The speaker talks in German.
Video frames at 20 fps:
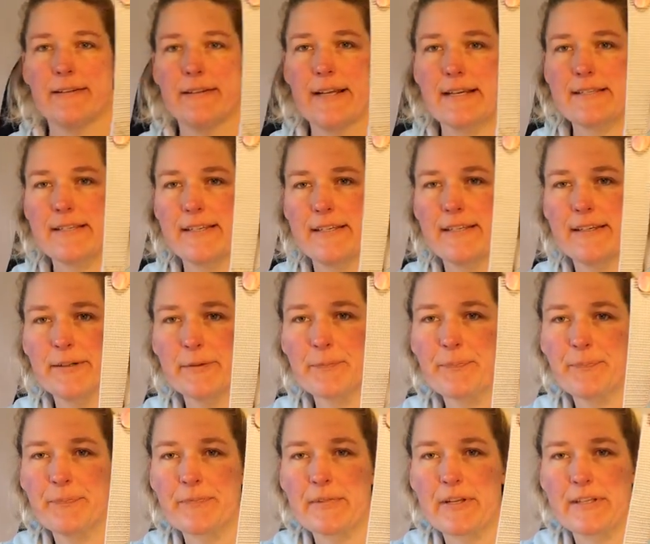das hier,
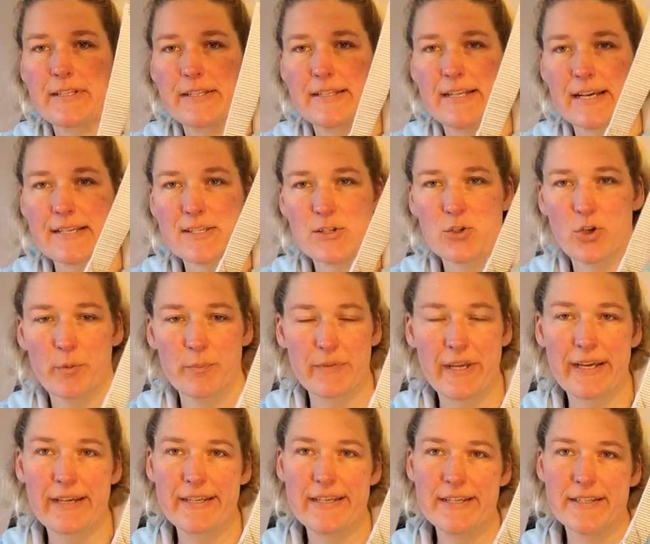das kommt
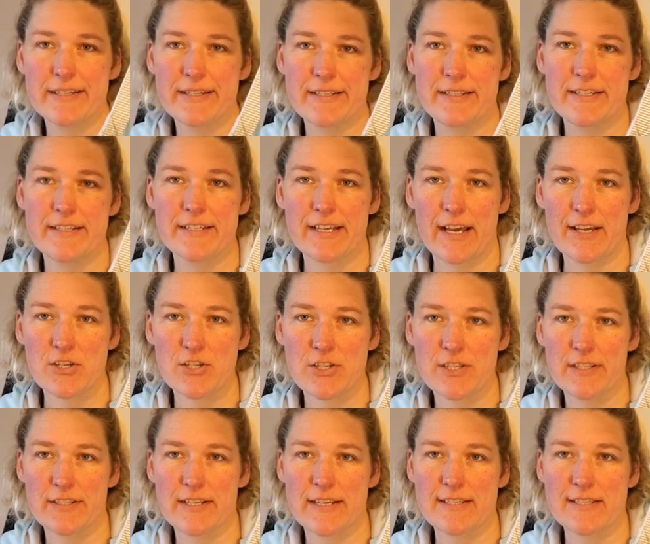nach innen in die
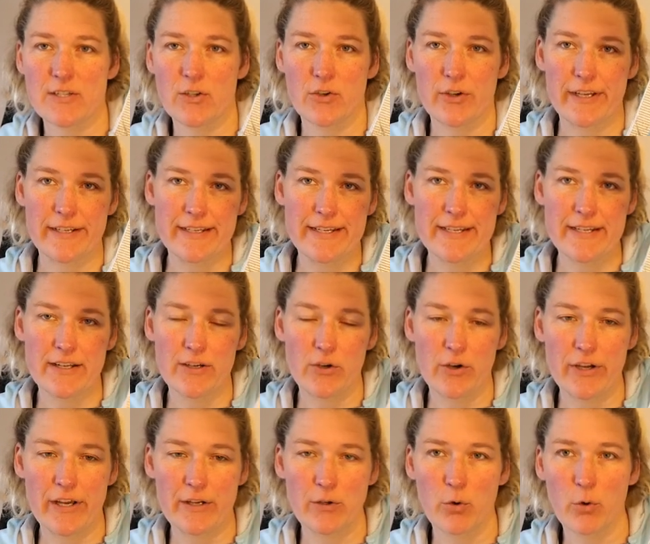Tasche, dass ihr euren, Hin
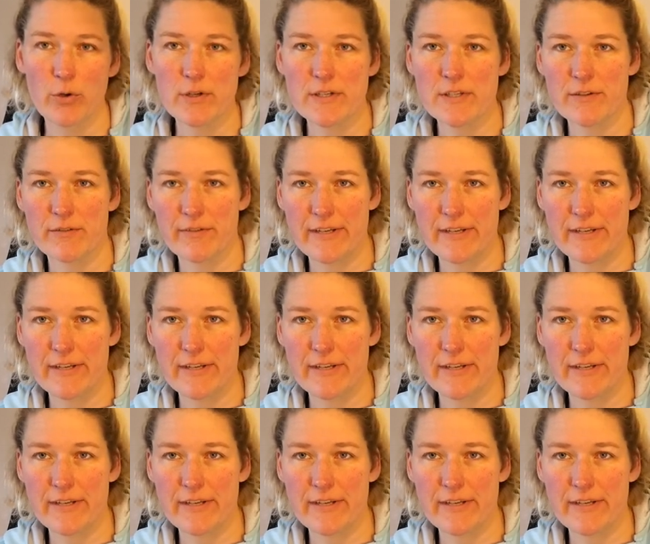euren Hund,